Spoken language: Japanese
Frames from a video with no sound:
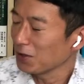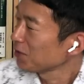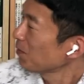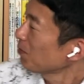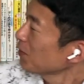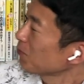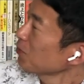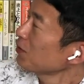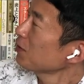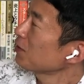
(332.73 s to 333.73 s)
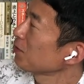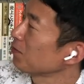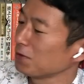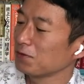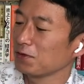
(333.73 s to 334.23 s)
まあ今まで落合さんの
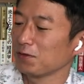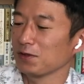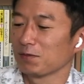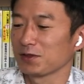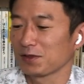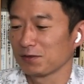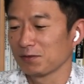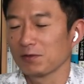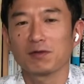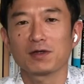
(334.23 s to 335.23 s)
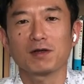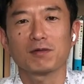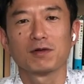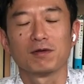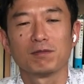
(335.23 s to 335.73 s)
本いろいろ読んでますけど、これは結
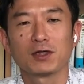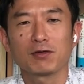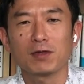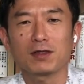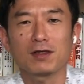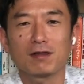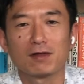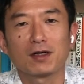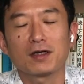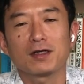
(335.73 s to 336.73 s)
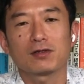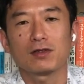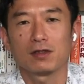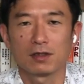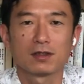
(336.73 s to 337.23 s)
構まとまってて分かりや
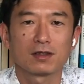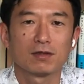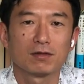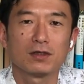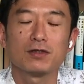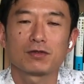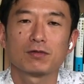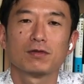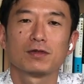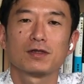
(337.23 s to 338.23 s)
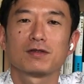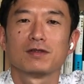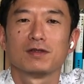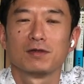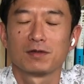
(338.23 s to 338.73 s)
すいなっていう印象で
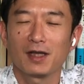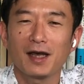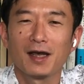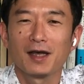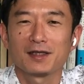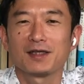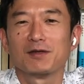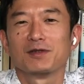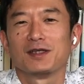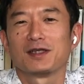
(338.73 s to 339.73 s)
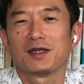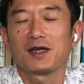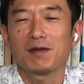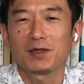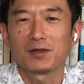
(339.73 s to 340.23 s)
すので、ぜひ読んでいただ
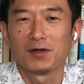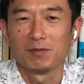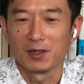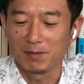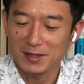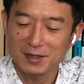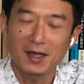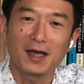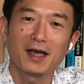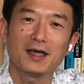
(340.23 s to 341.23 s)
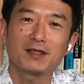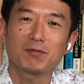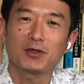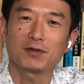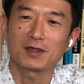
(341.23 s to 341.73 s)
ければと思います。いつ
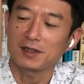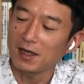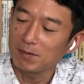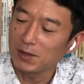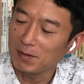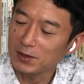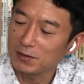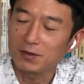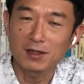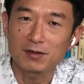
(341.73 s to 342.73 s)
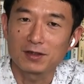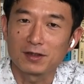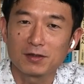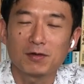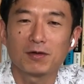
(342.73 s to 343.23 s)
ものようにですね、まあ、Amazon のリンク
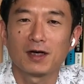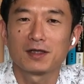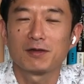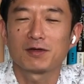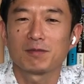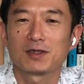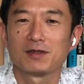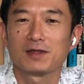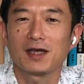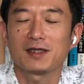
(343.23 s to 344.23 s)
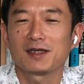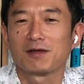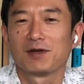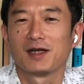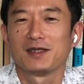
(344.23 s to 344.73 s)
の方を貼っておきますので、ぜひ
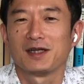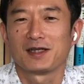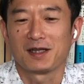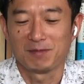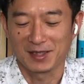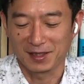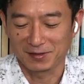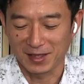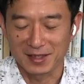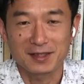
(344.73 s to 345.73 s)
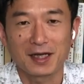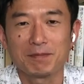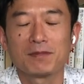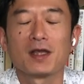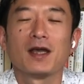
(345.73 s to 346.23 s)
ご覧になってみてくださ
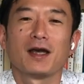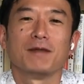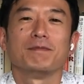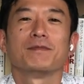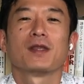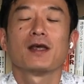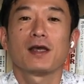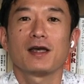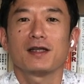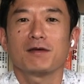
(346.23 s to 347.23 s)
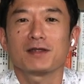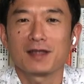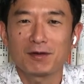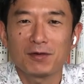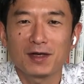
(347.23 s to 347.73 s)
い。はい。ではです
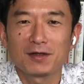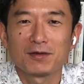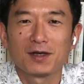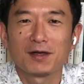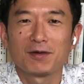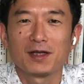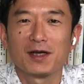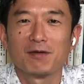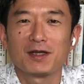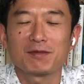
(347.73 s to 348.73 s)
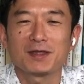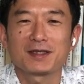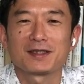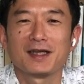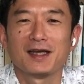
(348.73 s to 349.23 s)
ね、今回の動画はこれで終わりにしま
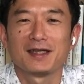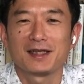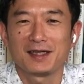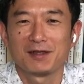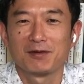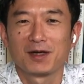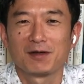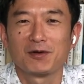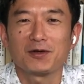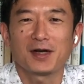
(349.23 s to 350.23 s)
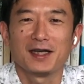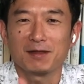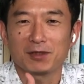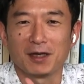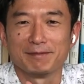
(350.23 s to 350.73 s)
す。ぜひ動画高評価、いいね
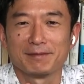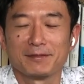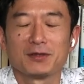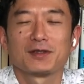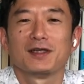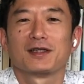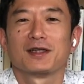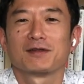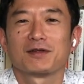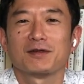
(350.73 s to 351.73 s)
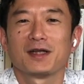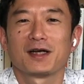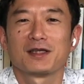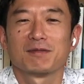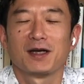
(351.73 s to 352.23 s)
ボタンを押していただくと
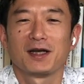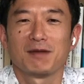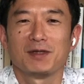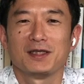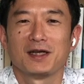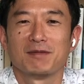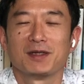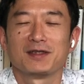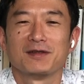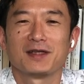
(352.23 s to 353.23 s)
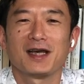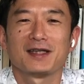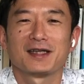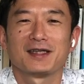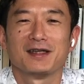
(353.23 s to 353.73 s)
中島励みになりますので、
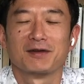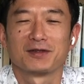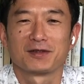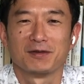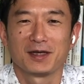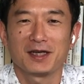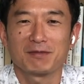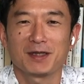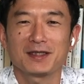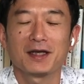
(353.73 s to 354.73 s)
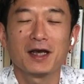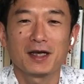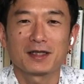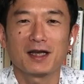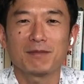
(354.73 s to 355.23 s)
ぜひよろしくお願いします。
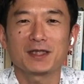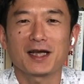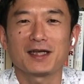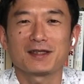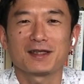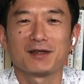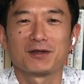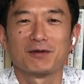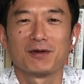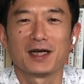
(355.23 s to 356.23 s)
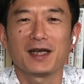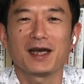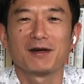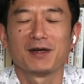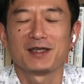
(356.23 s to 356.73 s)
ではまた次の動画
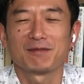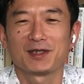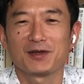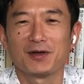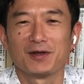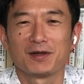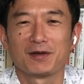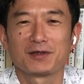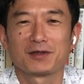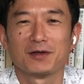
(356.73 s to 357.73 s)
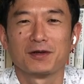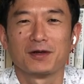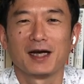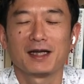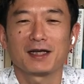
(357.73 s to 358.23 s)
でお会いしましょう。ご視聴
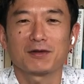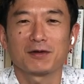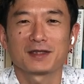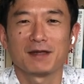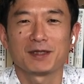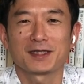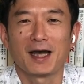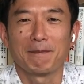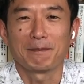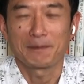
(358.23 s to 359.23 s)
ありがとうございました。